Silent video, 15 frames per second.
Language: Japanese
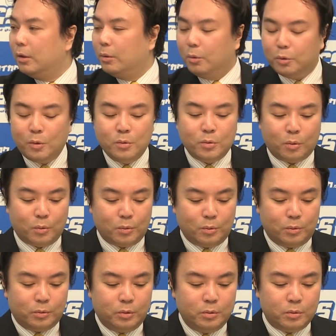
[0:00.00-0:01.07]
ほとんどこ
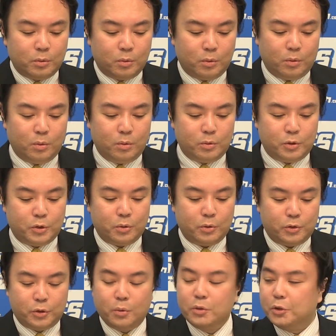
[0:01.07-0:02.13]
の軍の省
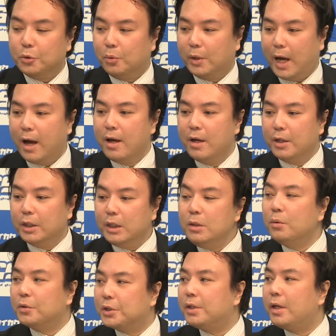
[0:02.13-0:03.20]
庁が機
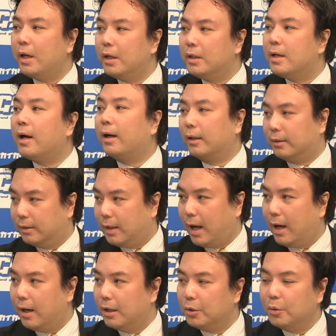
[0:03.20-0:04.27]
能していなかっ
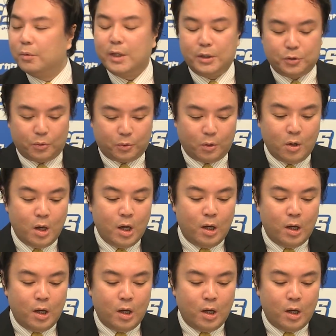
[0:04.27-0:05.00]
たような状況、うん